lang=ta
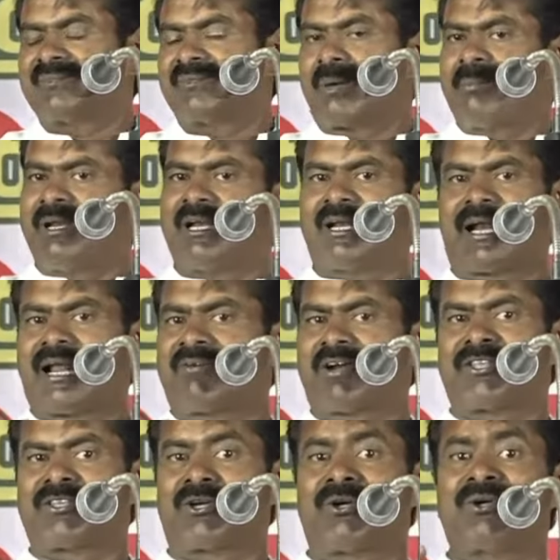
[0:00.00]
தம்பி நல்லா
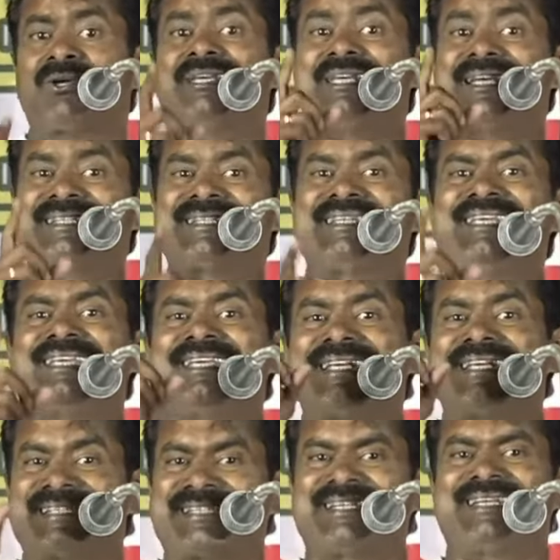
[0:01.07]
விளைஞ்சுக்கணும் எஸ்சி
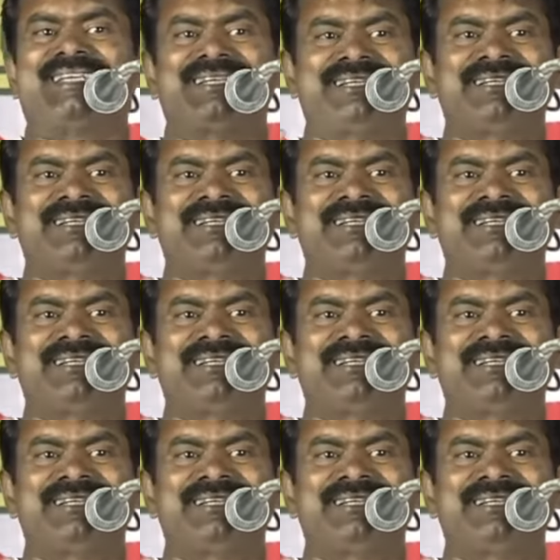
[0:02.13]
எஸ்டி